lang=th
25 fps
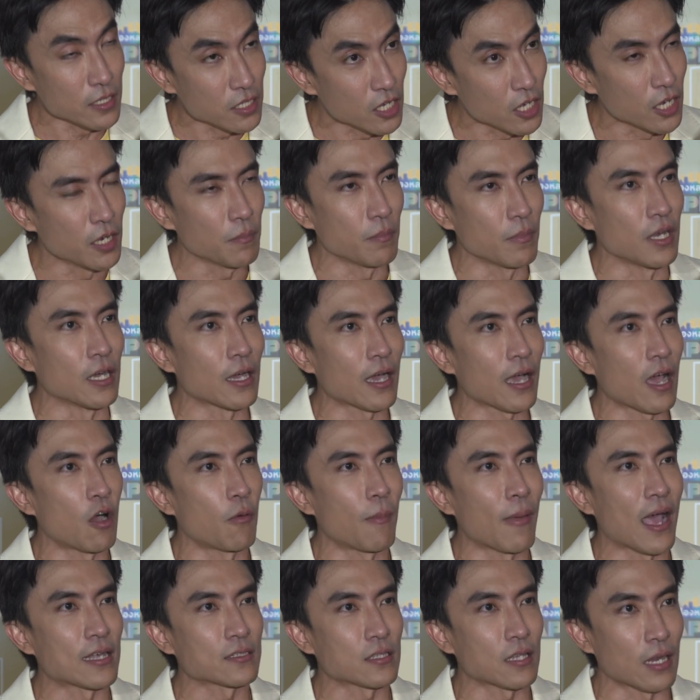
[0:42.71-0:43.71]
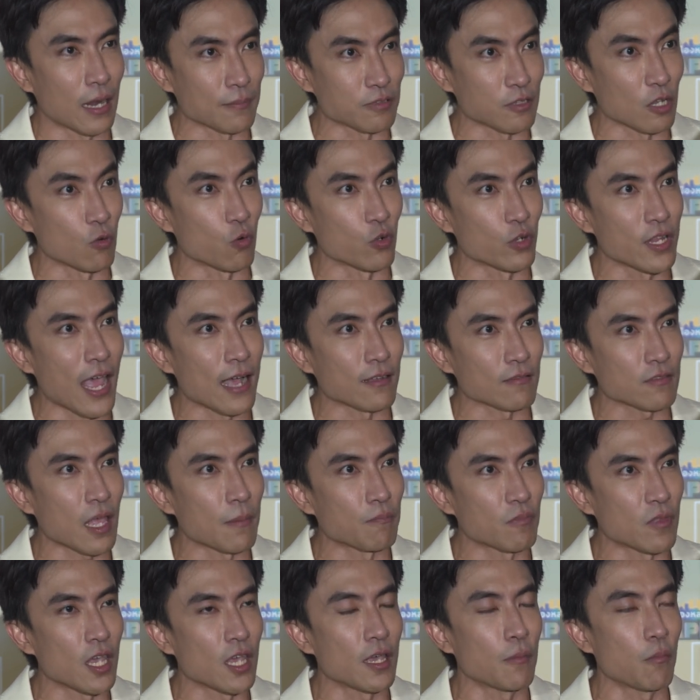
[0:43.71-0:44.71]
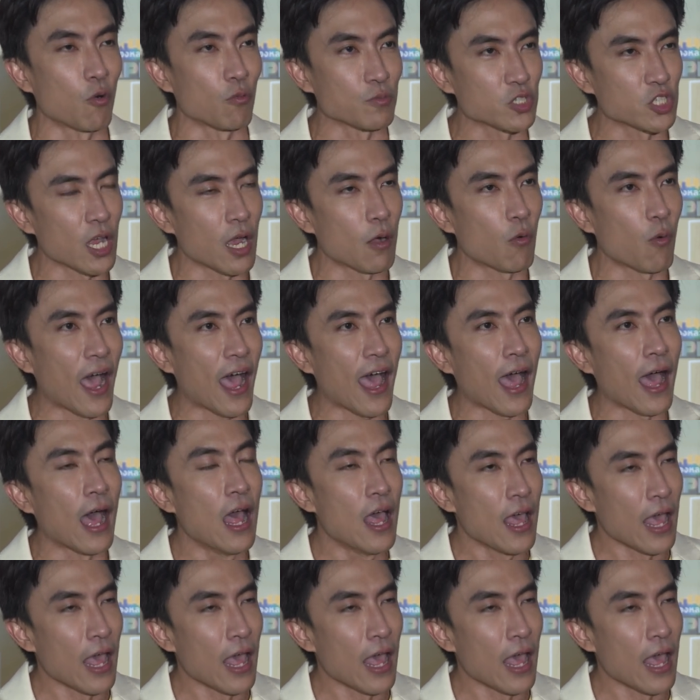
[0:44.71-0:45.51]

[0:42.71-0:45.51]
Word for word: ยื่นมือเข้ามาสนับสนุนอย่างเต็มที่ ผมเชื่อว่า